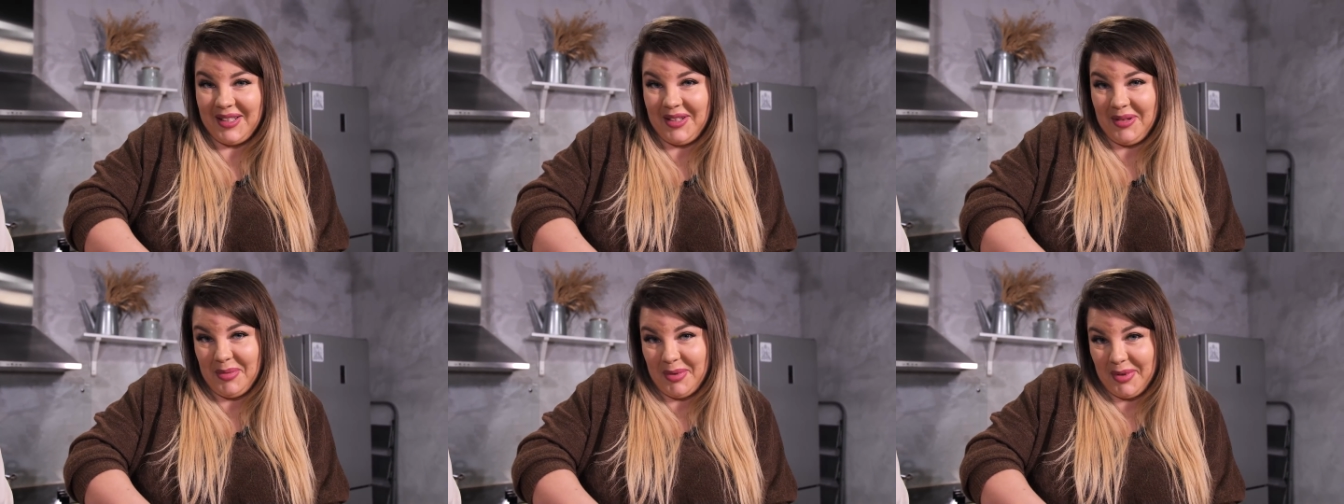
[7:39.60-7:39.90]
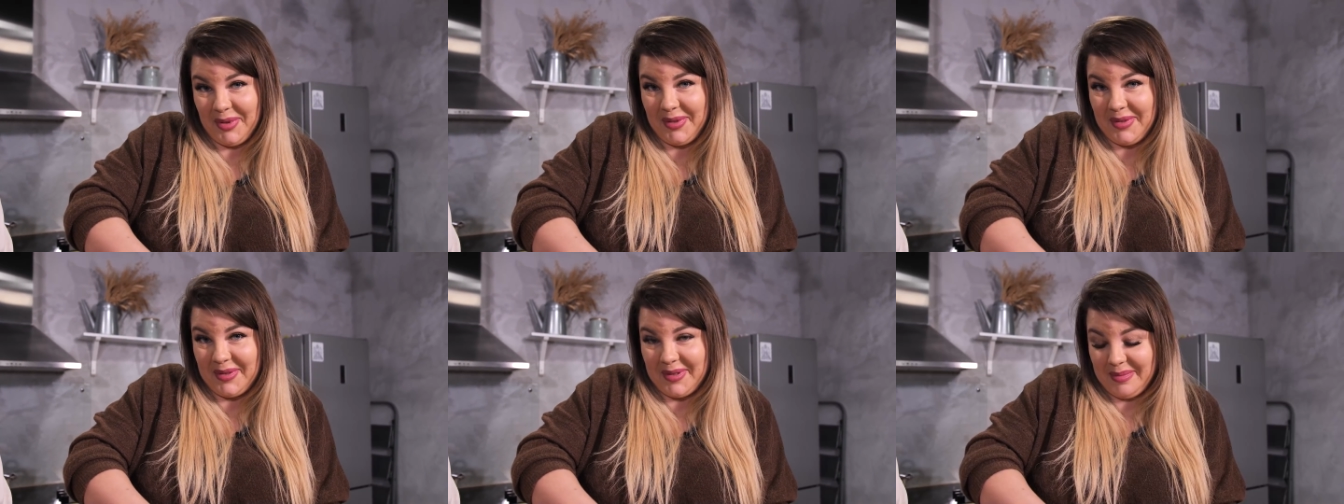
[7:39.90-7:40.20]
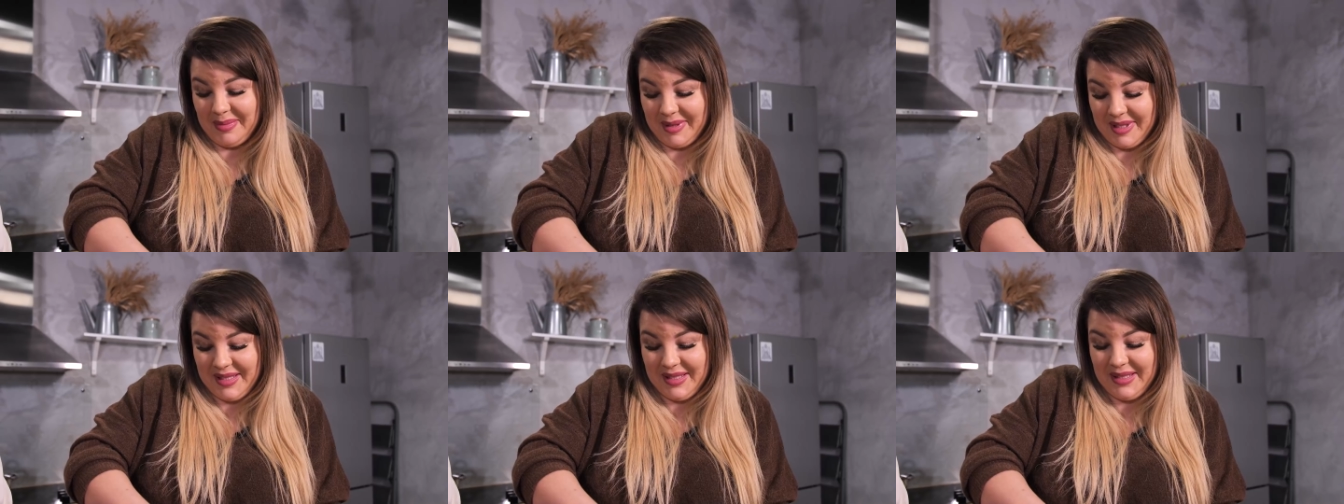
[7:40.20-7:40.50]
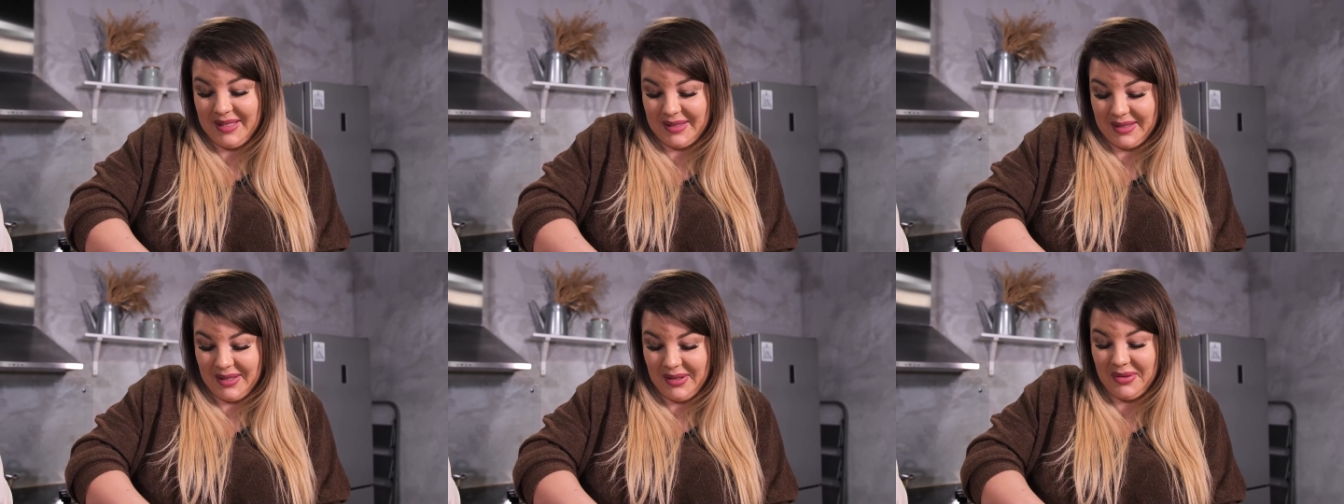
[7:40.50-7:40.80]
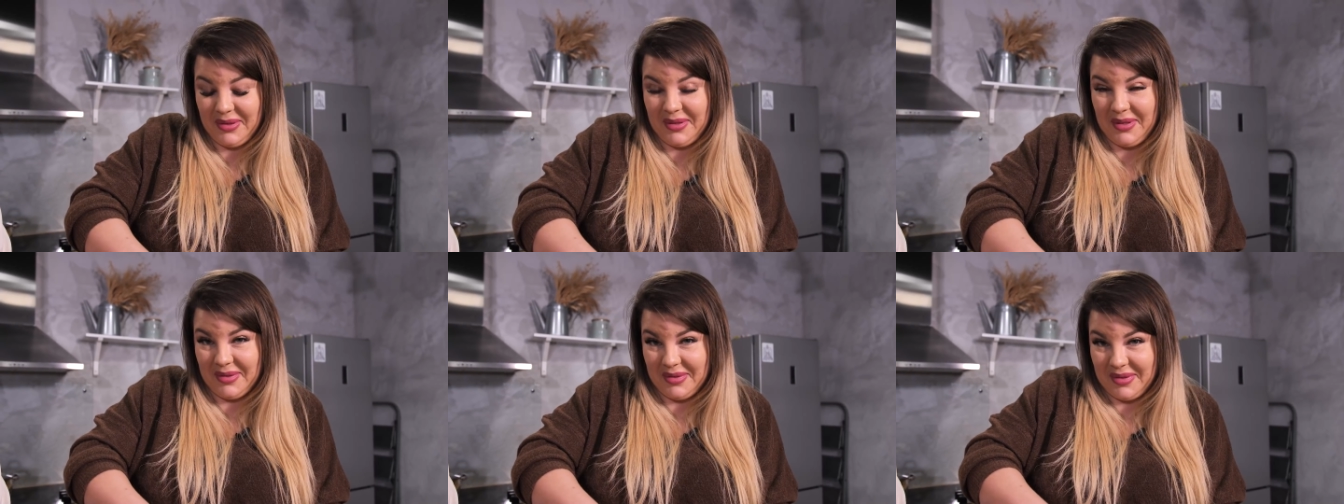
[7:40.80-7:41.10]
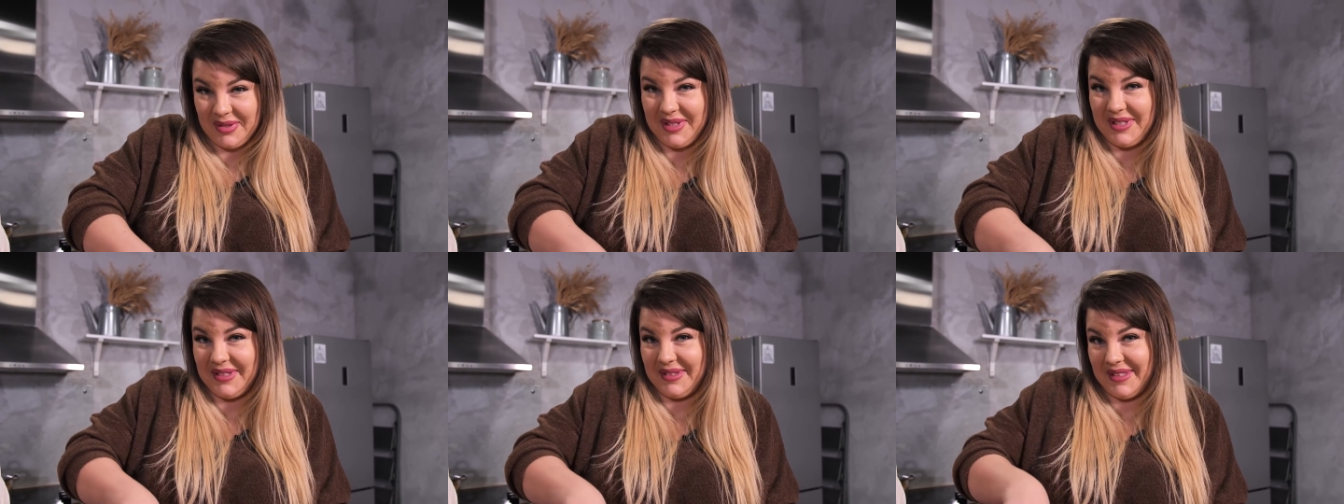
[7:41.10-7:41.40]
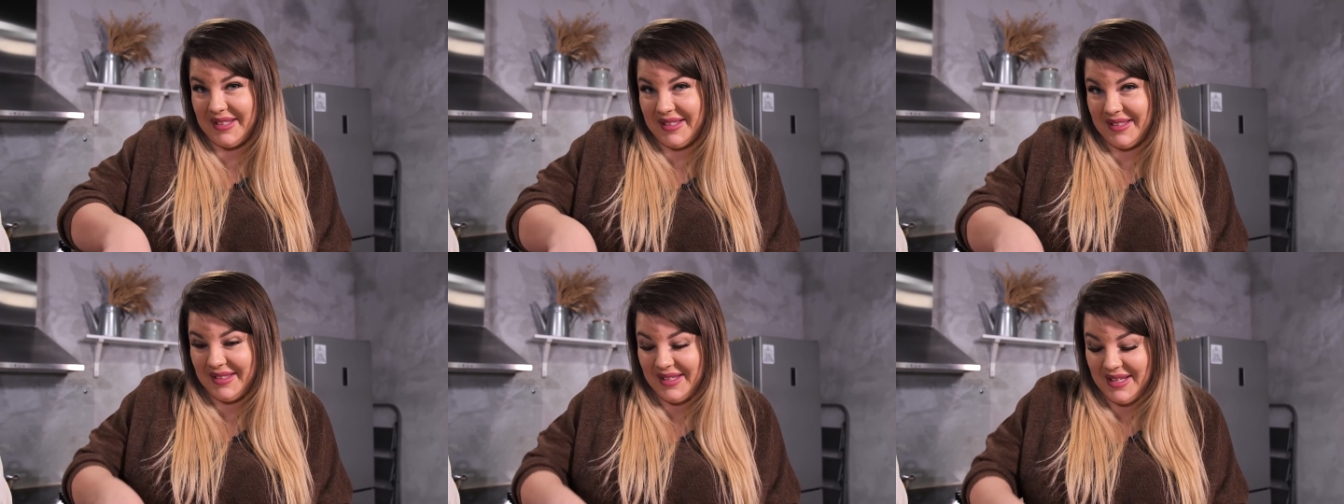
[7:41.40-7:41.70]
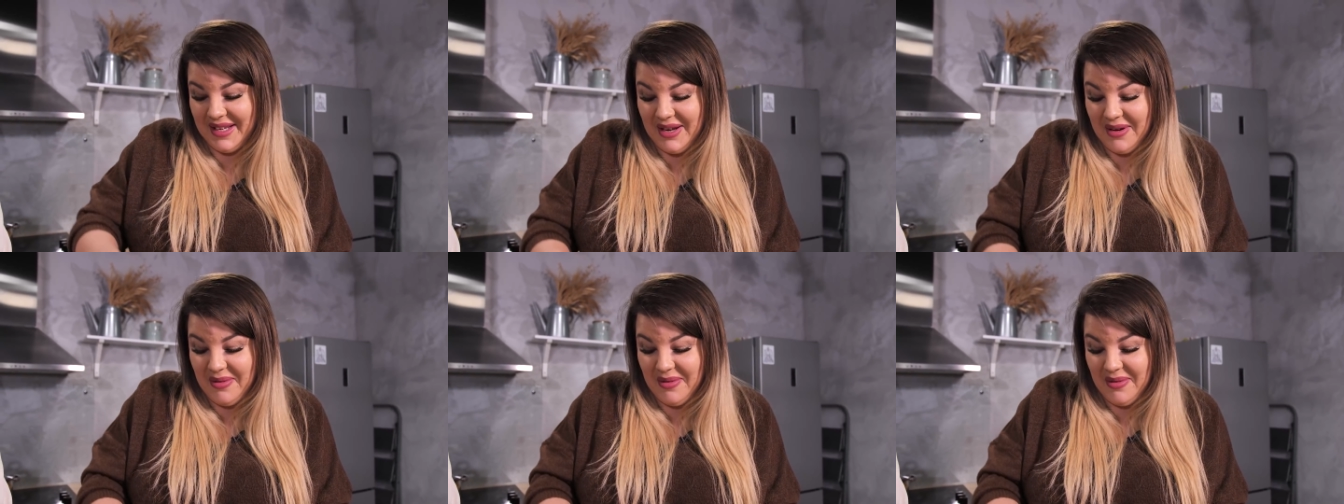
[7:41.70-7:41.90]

к ребенку, спросите, как у него дела.